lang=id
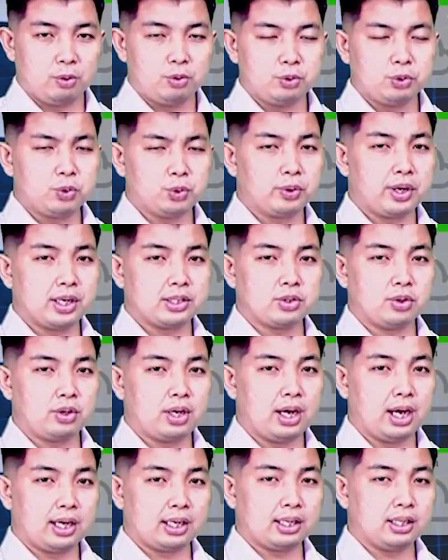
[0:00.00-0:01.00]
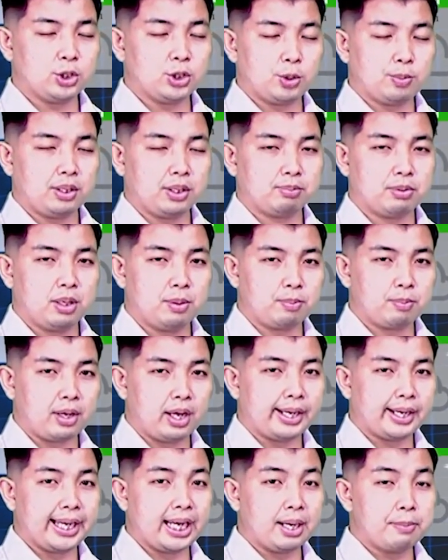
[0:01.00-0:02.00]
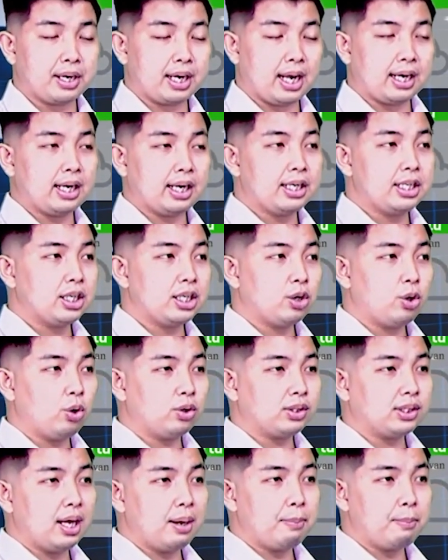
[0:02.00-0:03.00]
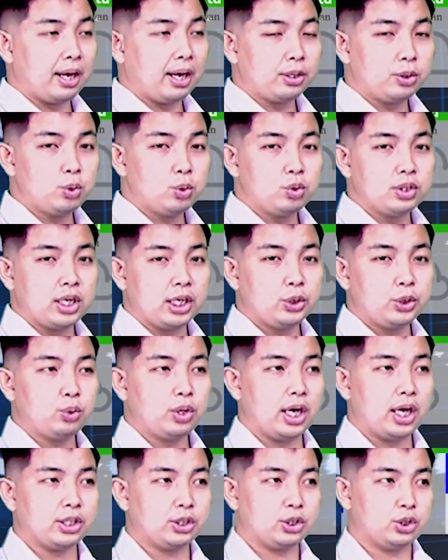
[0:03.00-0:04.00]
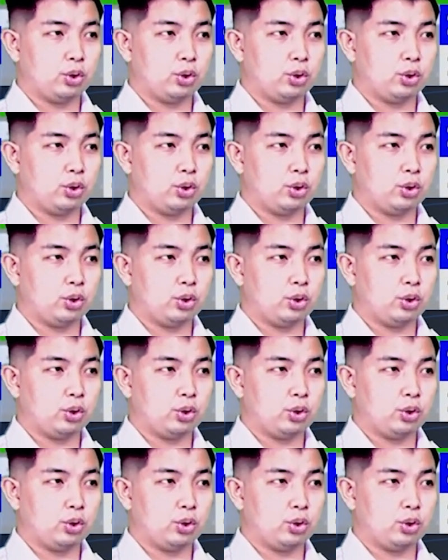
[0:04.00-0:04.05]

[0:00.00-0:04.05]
Untuk esok hari, Sobat BMKG yang berada di kota Bandung dan juga